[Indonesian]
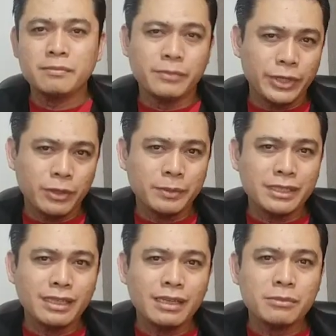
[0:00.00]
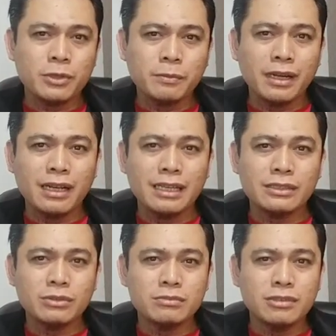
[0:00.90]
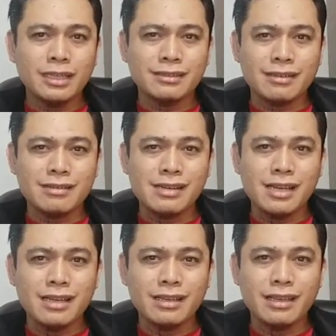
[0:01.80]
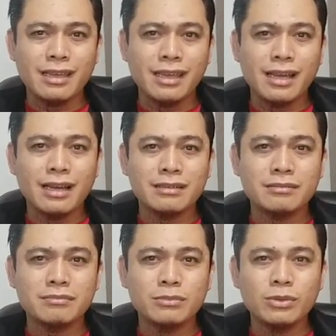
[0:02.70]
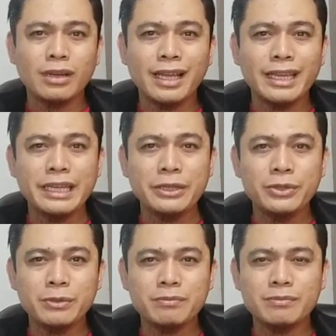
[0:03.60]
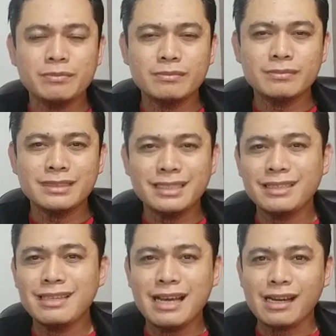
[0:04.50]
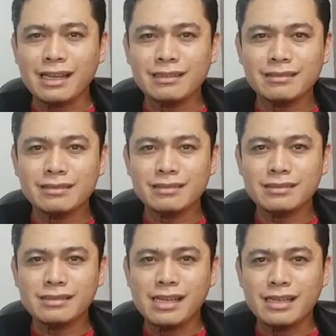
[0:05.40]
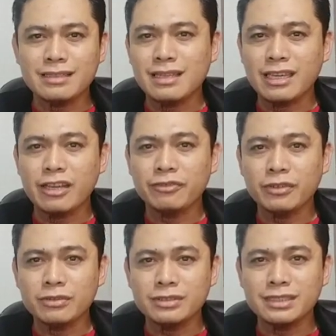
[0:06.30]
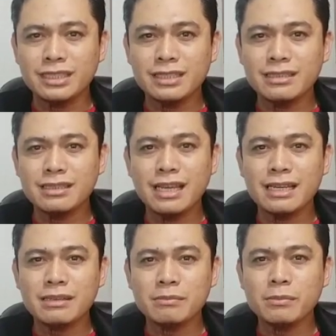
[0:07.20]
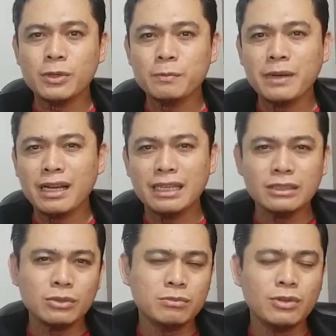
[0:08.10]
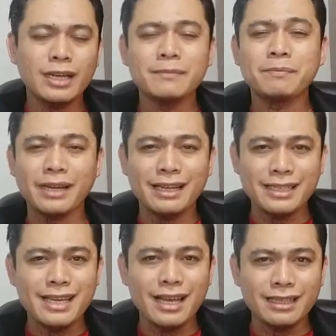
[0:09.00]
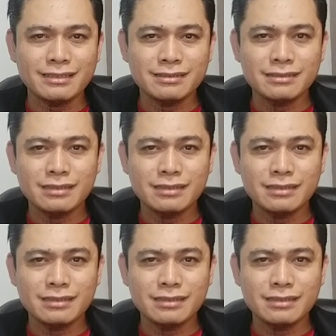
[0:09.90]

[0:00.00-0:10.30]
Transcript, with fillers: Bryophyta merupakan tumbuhan rendah yang mulai hidup di darat dari segi evolusi dan merupakan tumbuhan peralihan.